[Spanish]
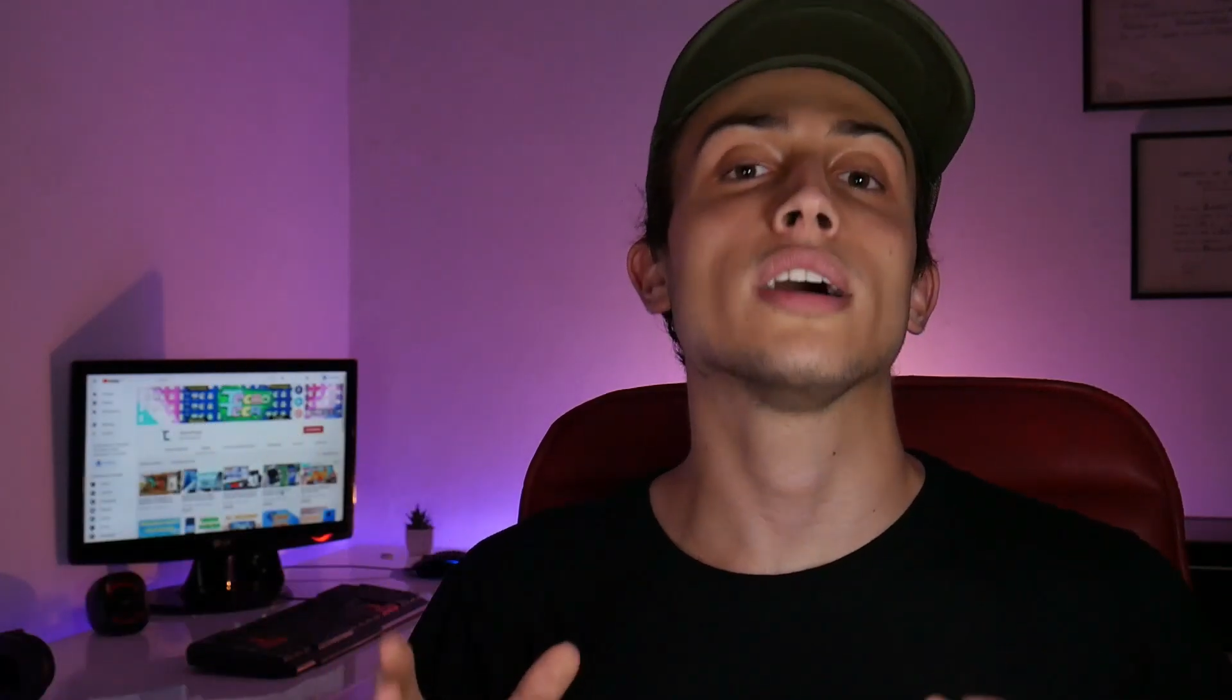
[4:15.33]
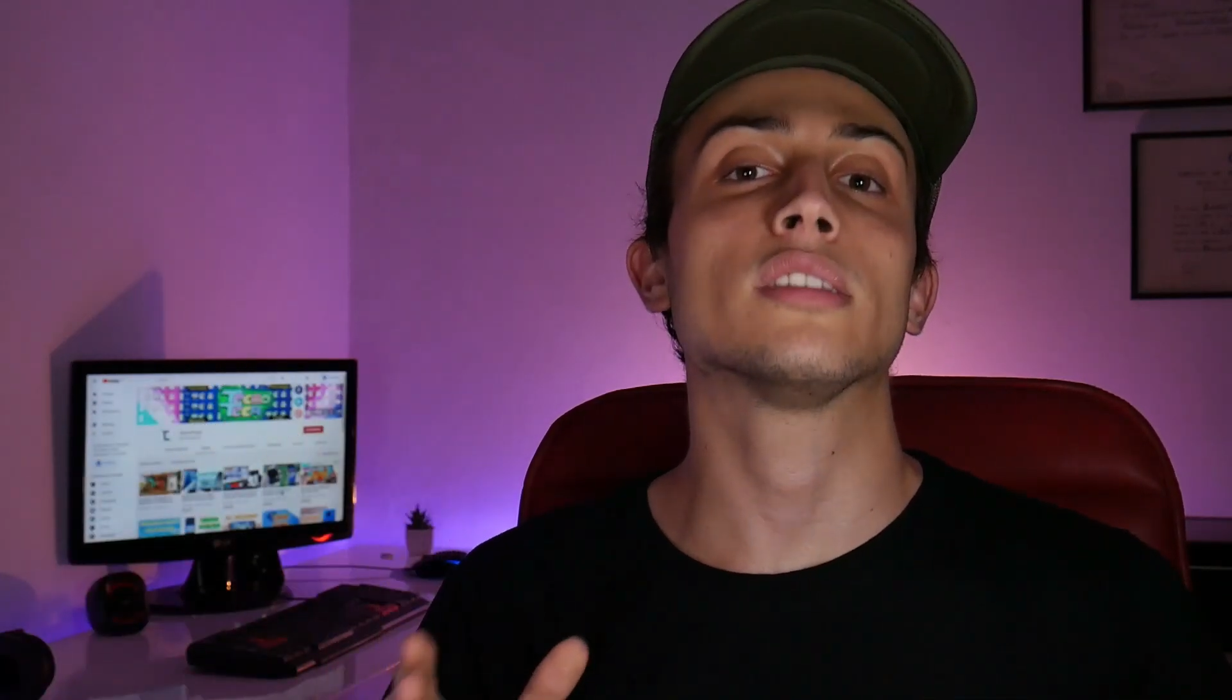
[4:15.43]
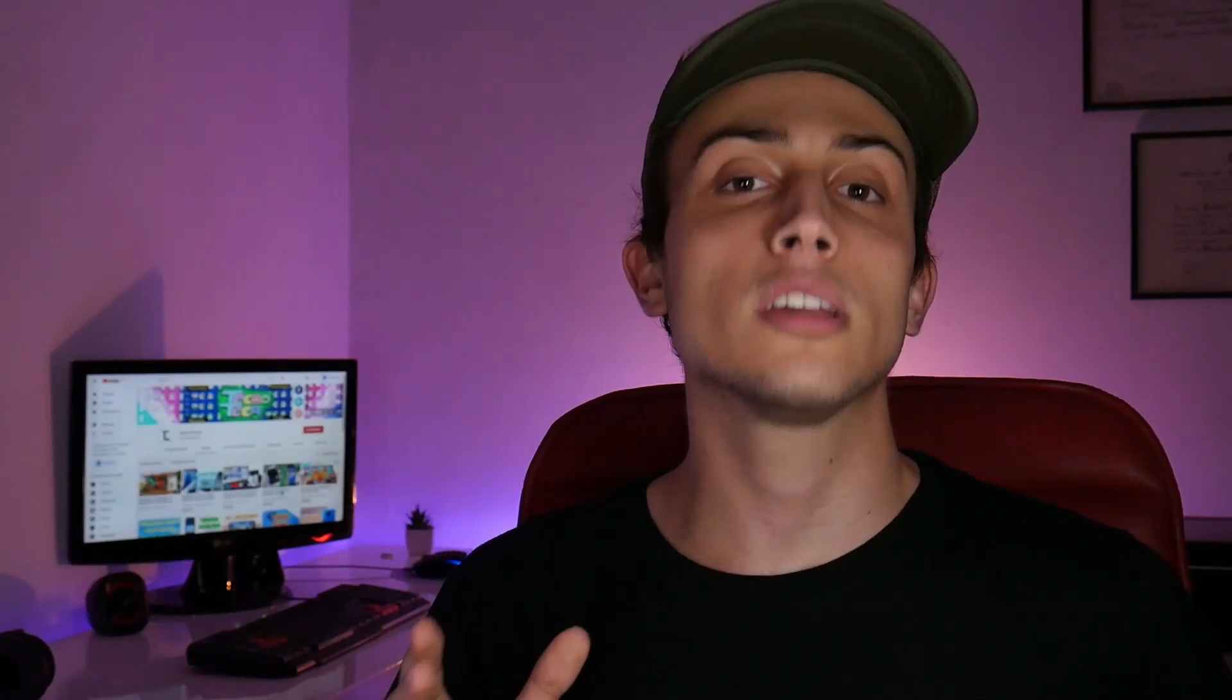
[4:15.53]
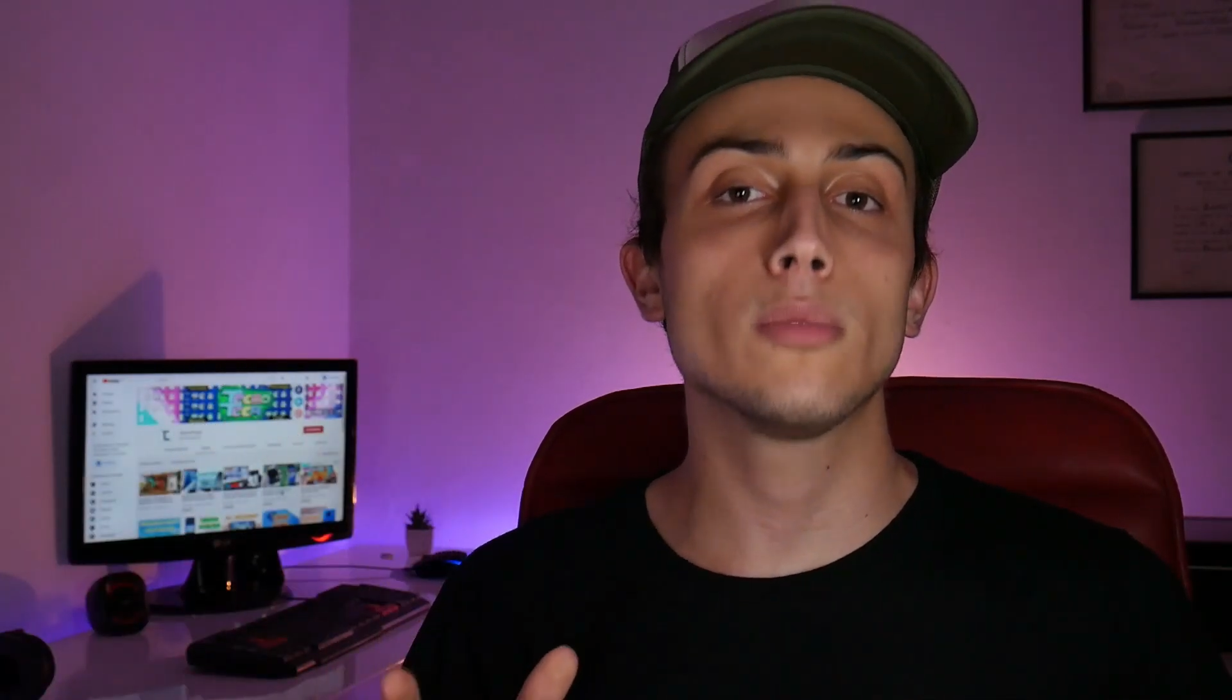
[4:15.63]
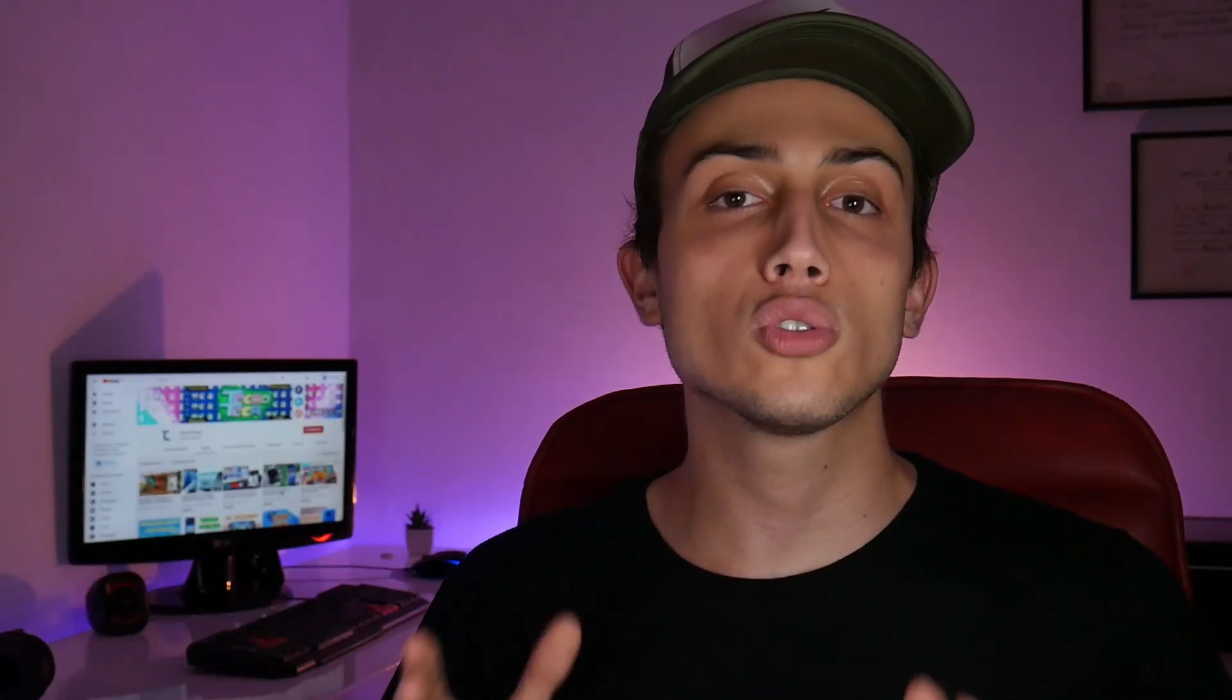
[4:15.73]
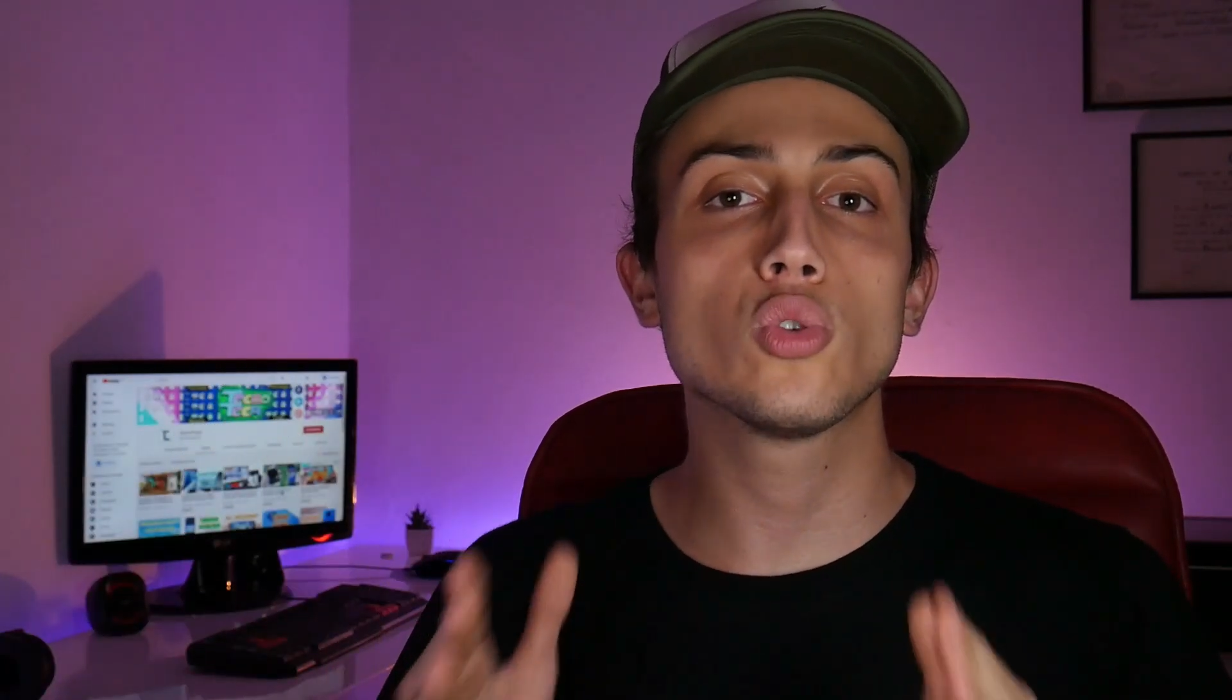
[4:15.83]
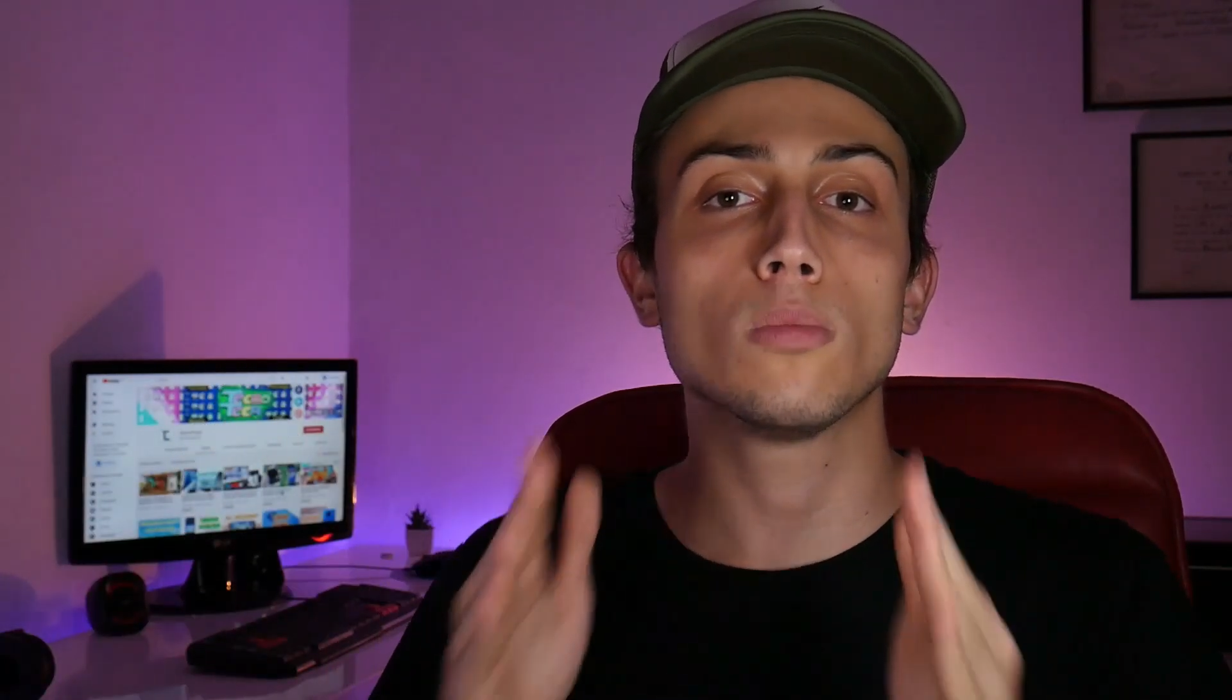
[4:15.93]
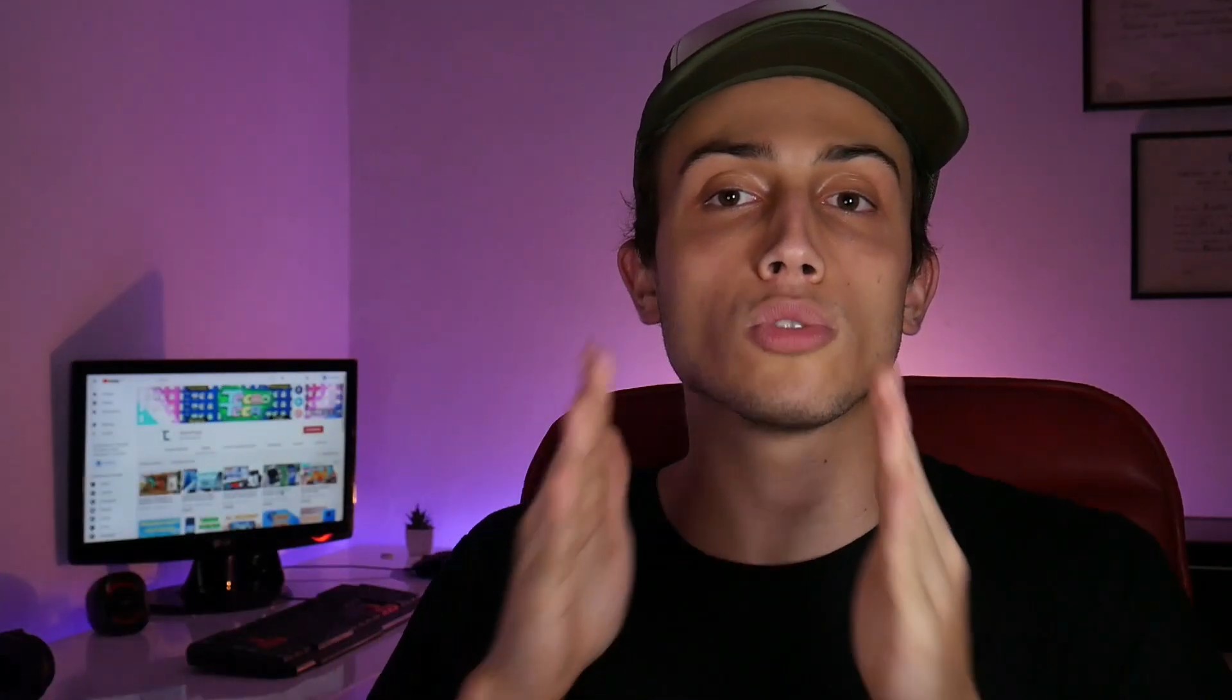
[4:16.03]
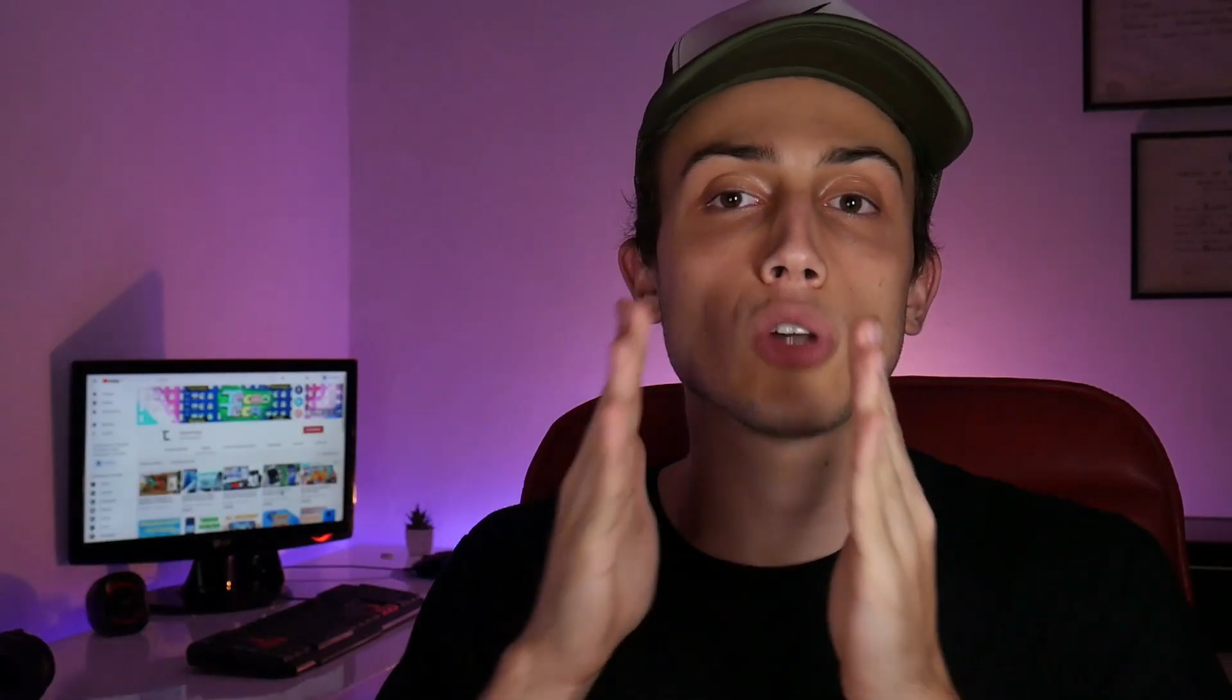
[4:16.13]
hacemos zoom